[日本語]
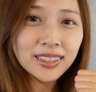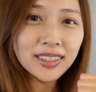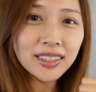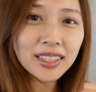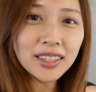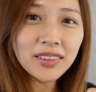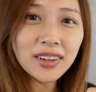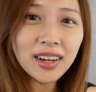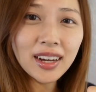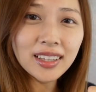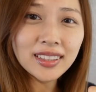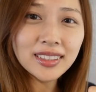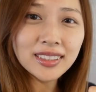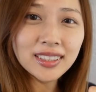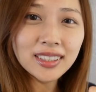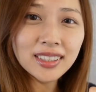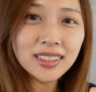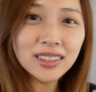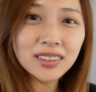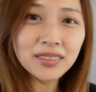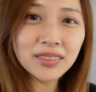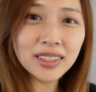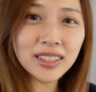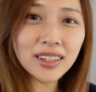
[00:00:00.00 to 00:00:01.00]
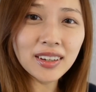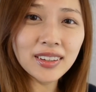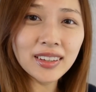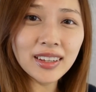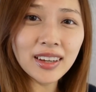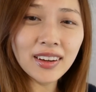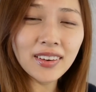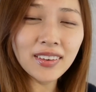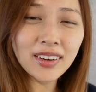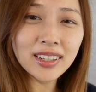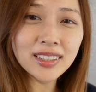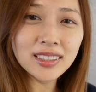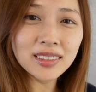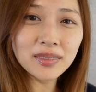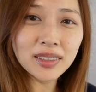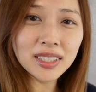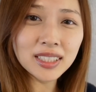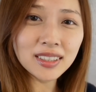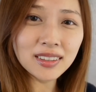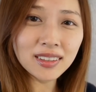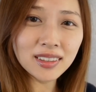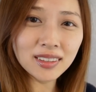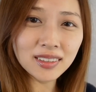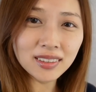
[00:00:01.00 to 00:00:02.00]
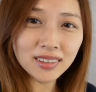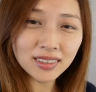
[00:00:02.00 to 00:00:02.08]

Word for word: それでは次のビデオでお会いしましょう。